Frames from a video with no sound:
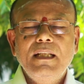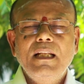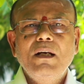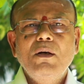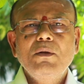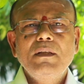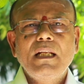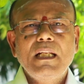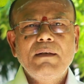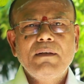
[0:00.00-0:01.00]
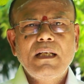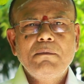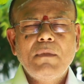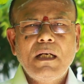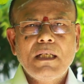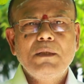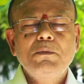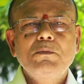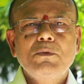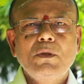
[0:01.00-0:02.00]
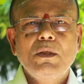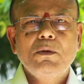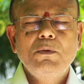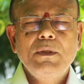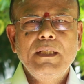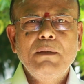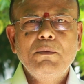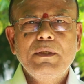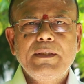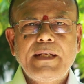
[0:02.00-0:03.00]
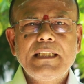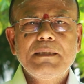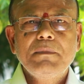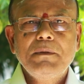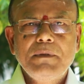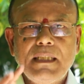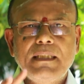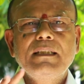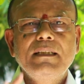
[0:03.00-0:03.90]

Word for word: எல்லோரும் நல்லவராக மாறணும் சொல்லக்கூடிய ஒரு டிரான்ஸ்மிட்டர்